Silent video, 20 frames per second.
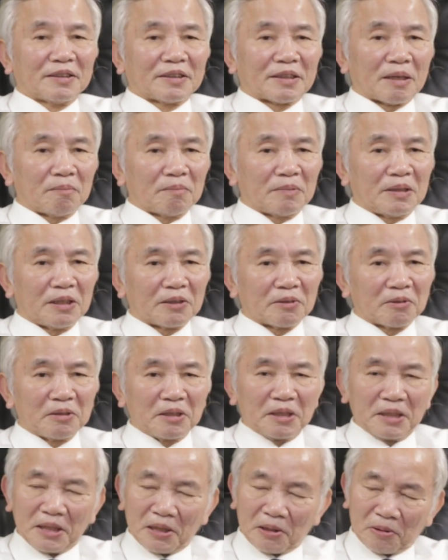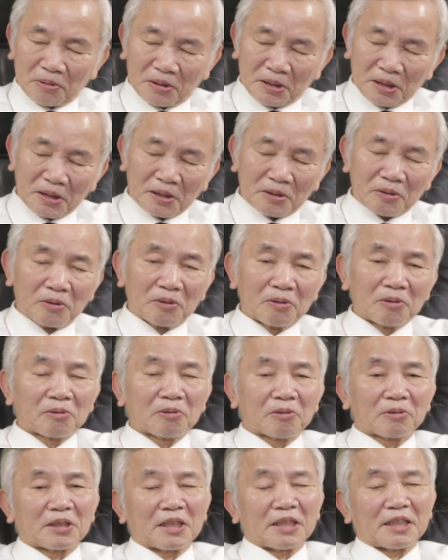thậm chí có nhiều sự cố
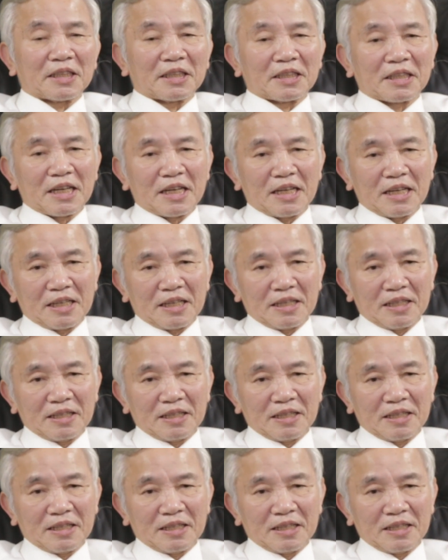có thể xảy ra